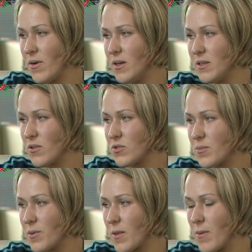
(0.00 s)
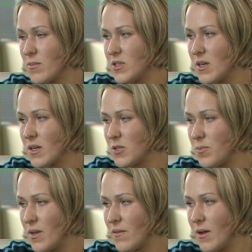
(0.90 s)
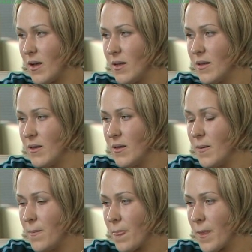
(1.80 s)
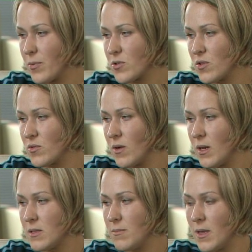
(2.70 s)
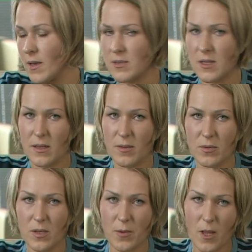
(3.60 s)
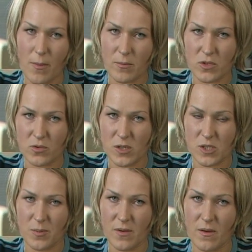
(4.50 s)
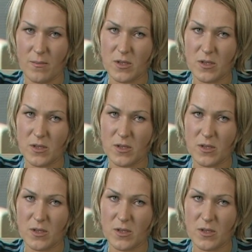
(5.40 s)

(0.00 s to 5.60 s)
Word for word: o Eli to, że podoba mi się jak śpiewa na początku, ale zmieniam zdanie, bo nie podoba mi się już jak śpiewa.